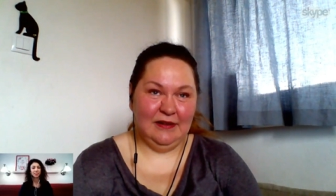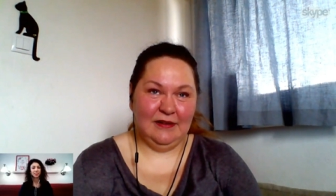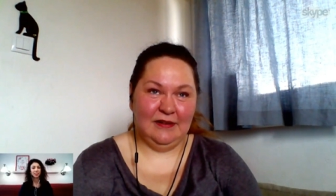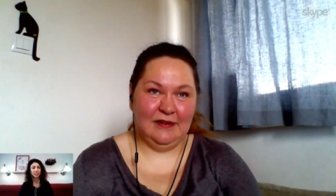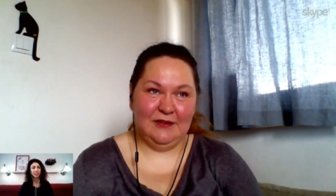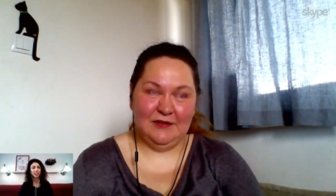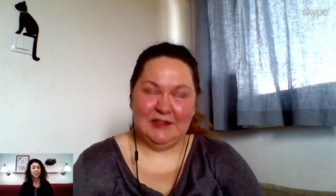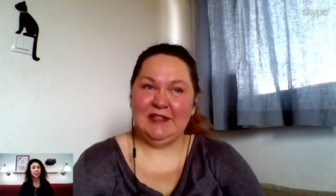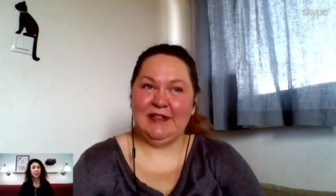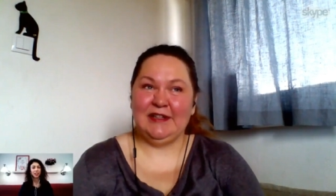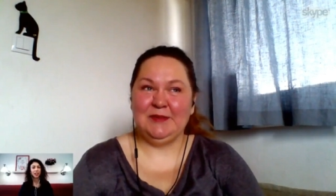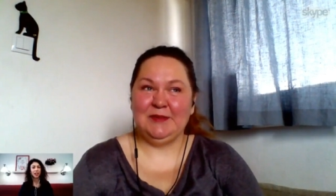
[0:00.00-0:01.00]
no
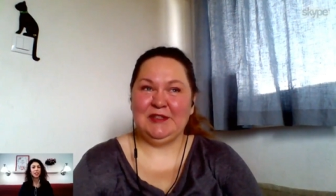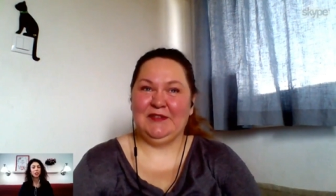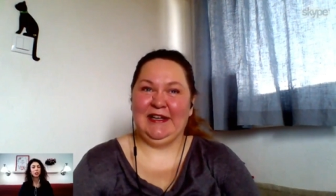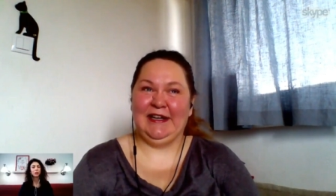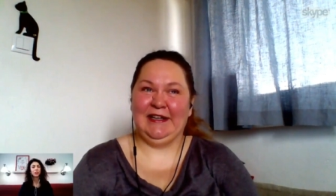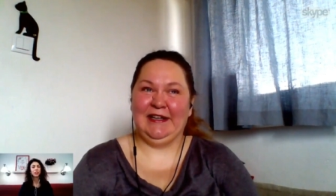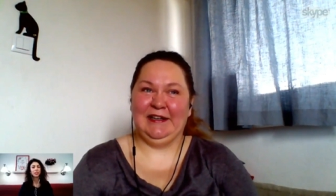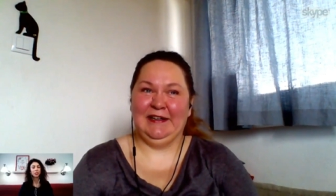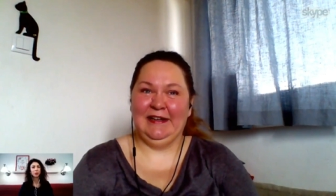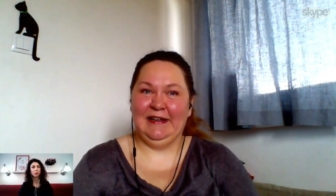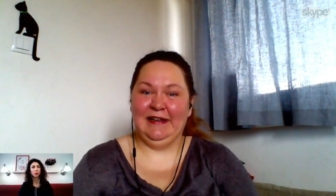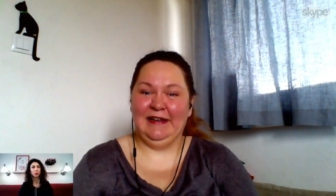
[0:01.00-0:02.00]
właśnie tak mi A się jeszcze wydaje.
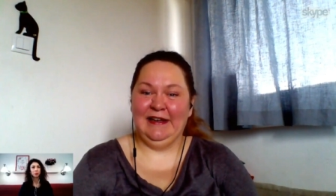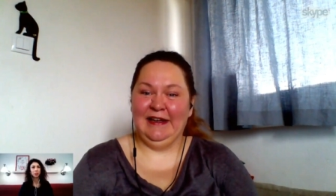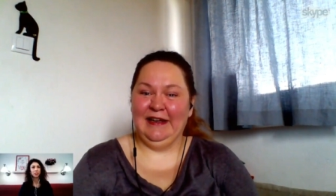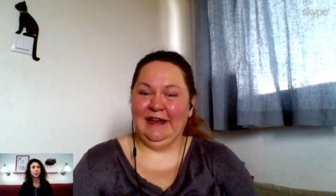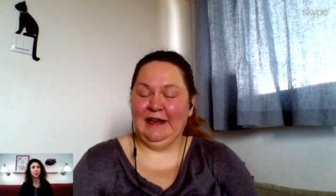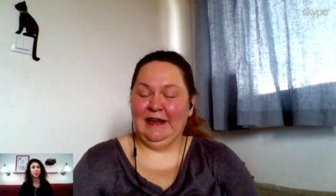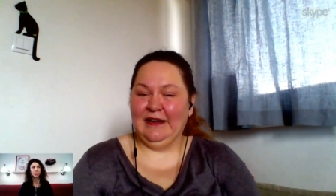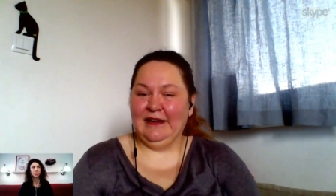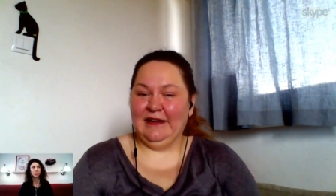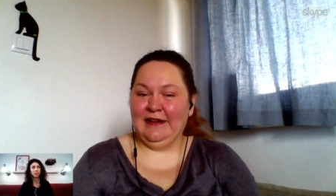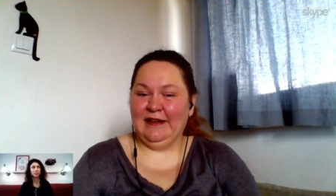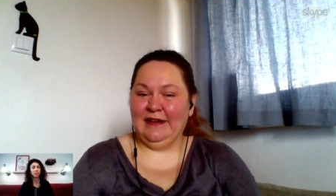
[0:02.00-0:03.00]
wcześniej był przecież
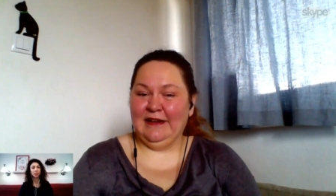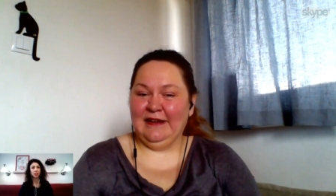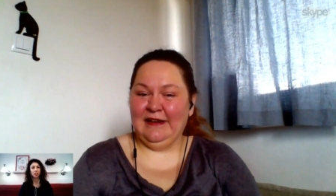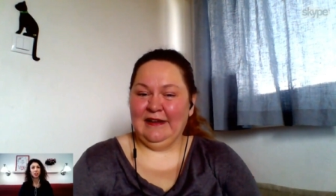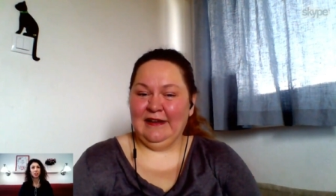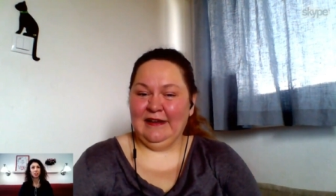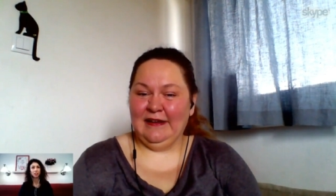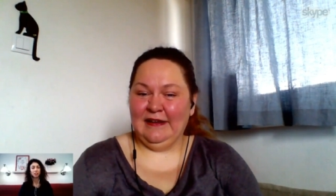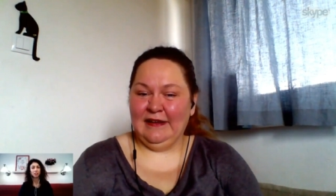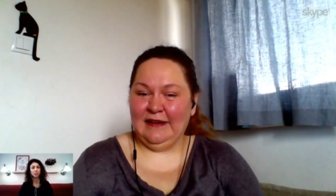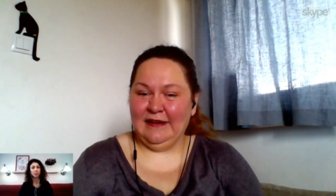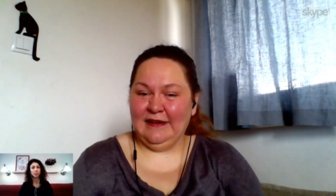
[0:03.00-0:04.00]
e, taka,
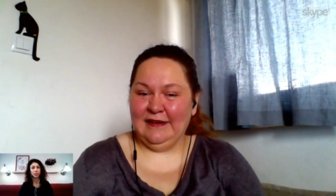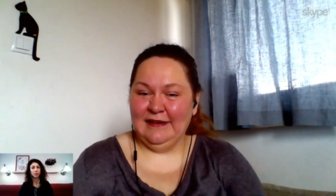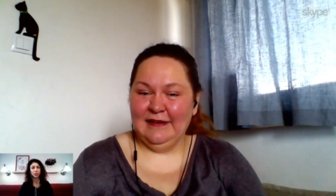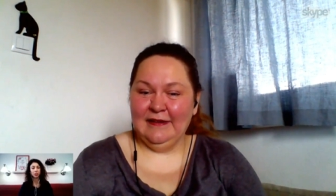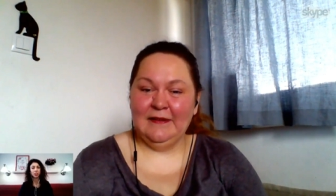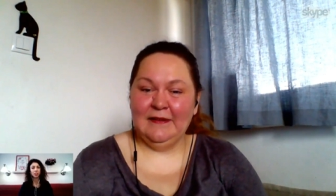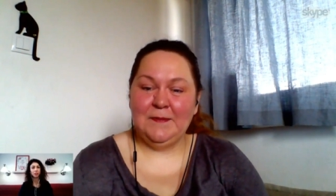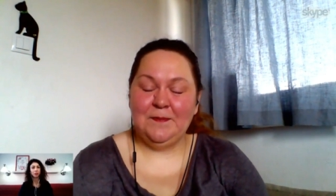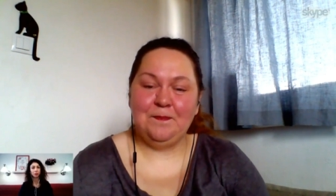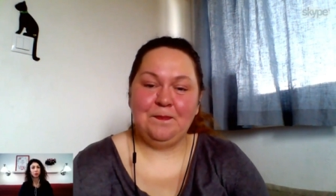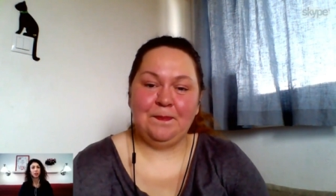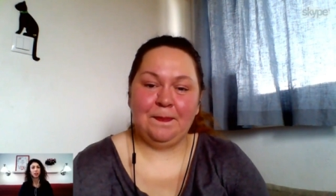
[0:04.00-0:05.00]
e, takie warsztaty
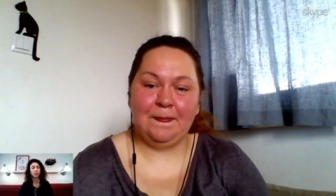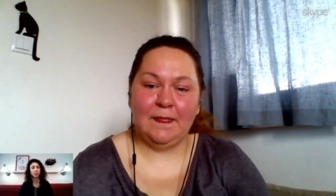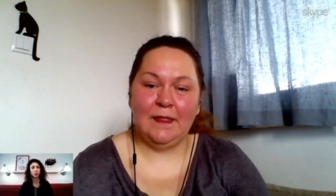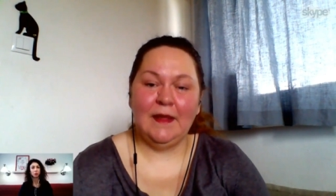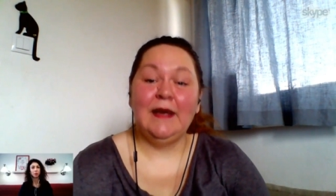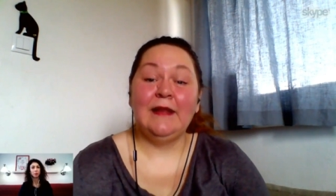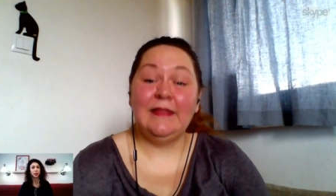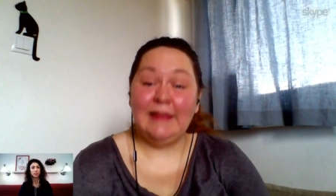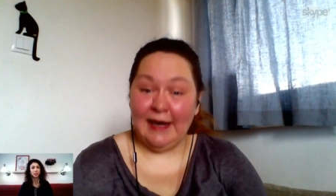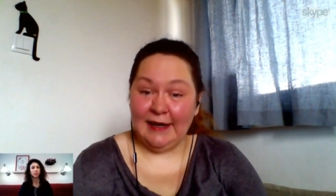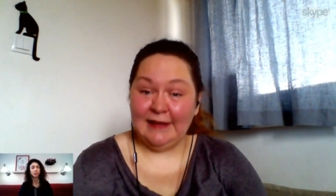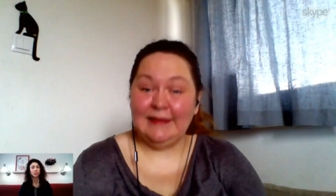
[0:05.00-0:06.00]
wirtualne, siła pasji.
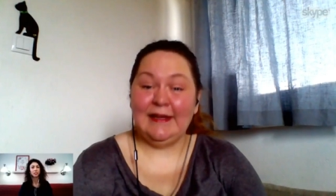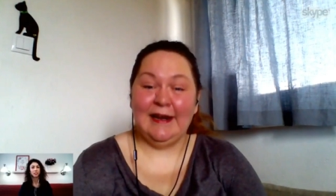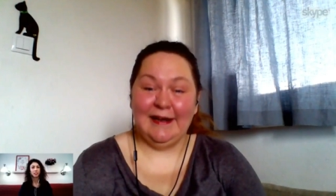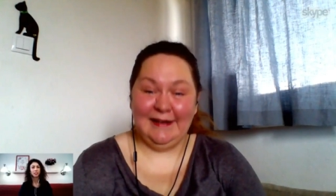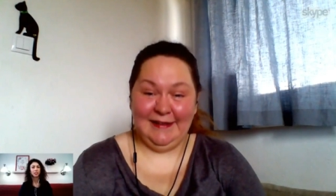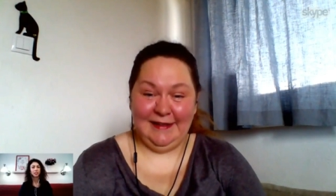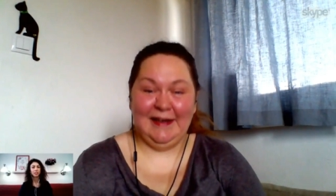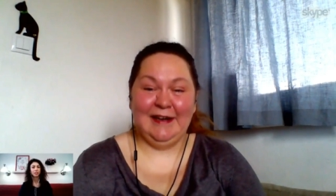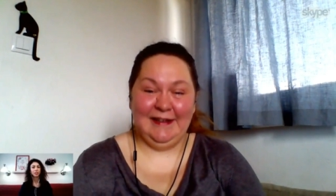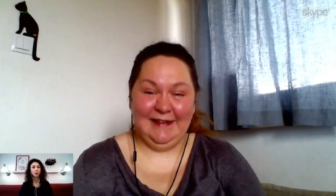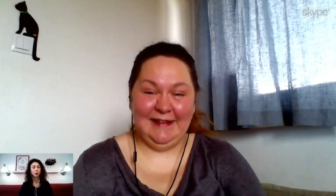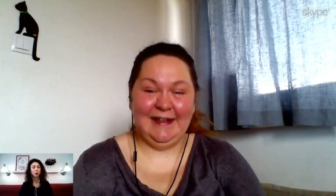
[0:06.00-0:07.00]
Tak, tak, tak,
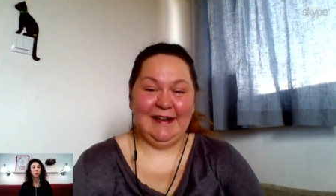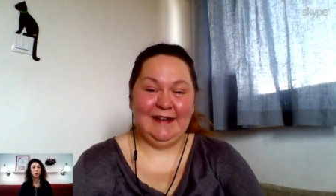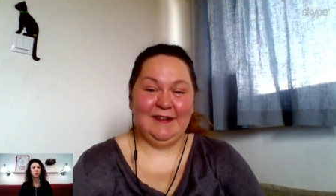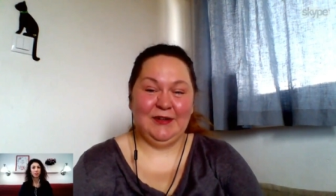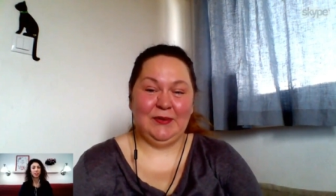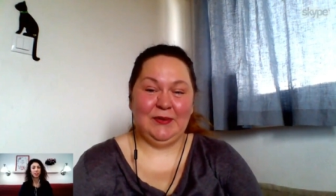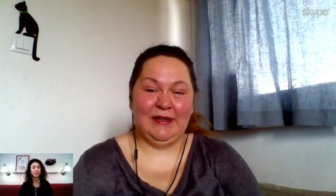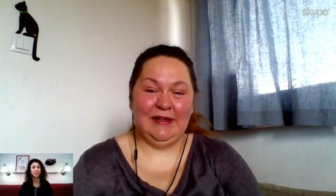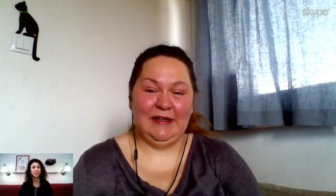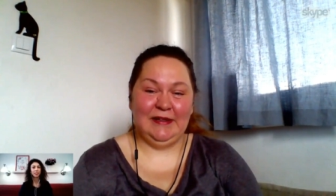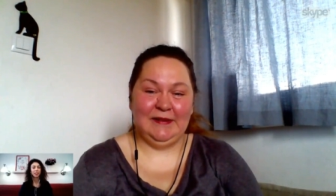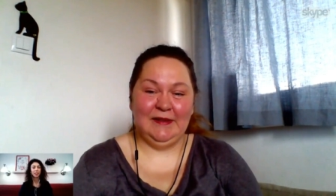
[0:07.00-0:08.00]
tak grupowe. tak,
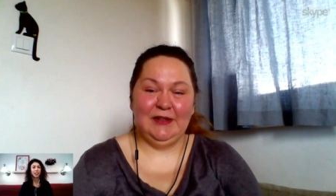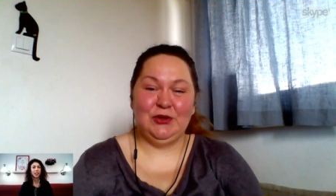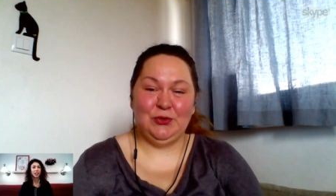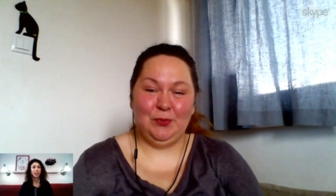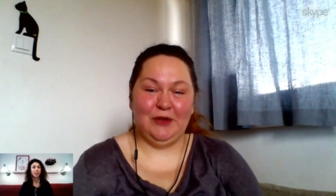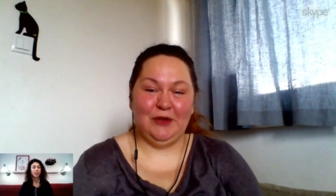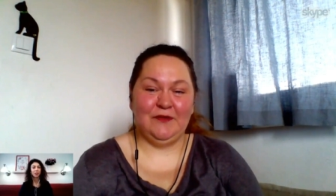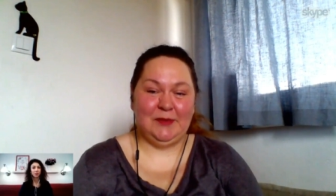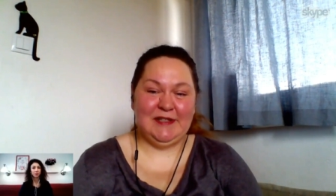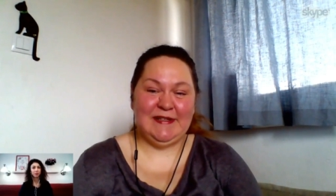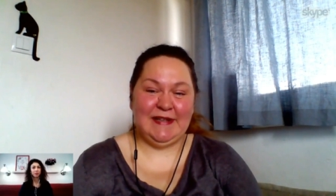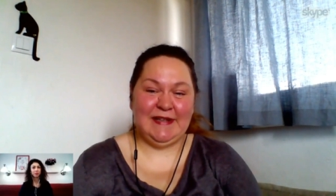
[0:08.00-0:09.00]
dokładnie. Grupowe
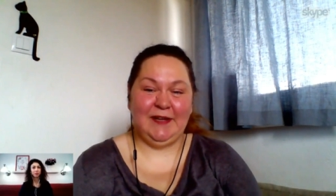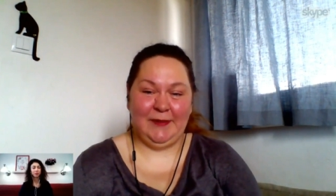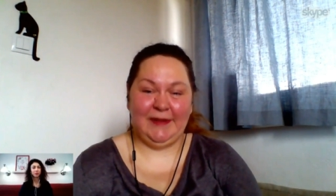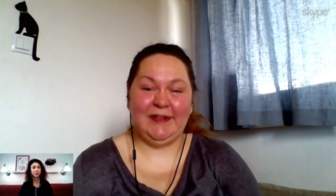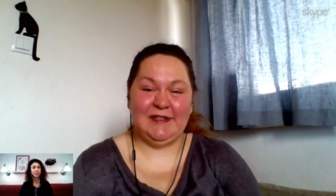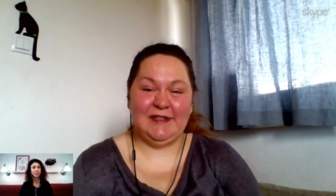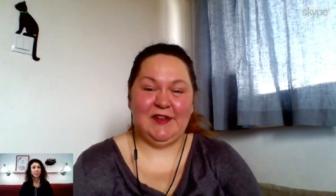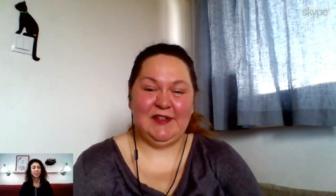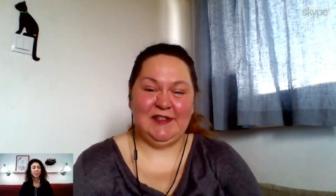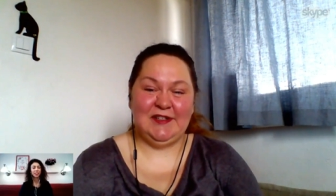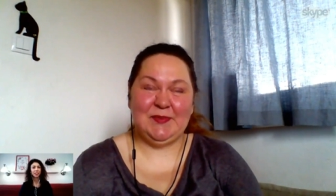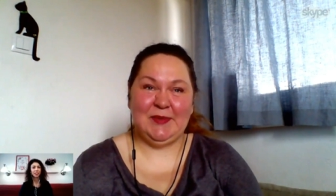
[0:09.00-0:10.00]
przez mhm. Skype
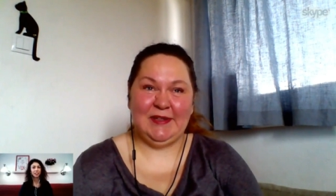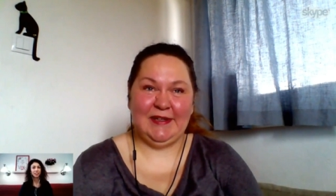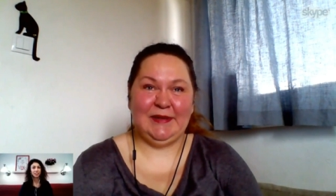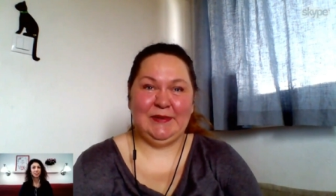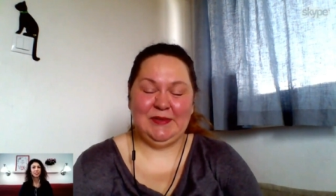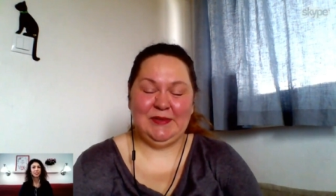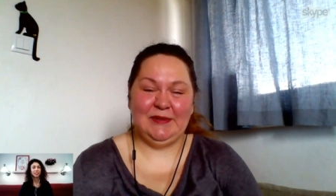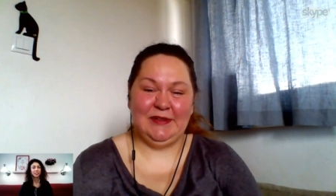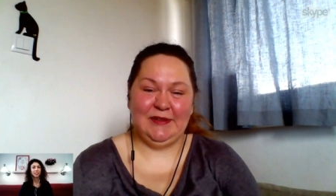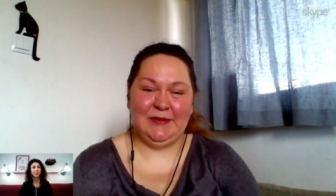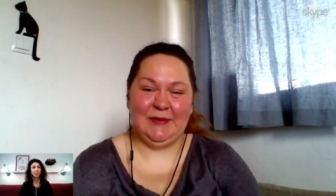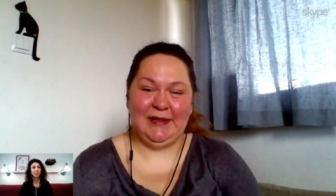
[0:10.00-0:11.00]
też się spotykałyśmy,
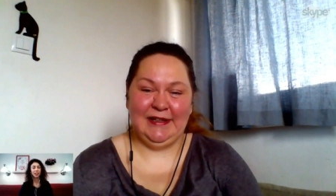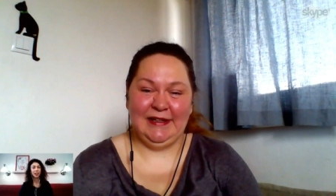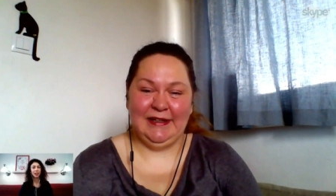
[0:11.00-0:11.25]
dokładnie. A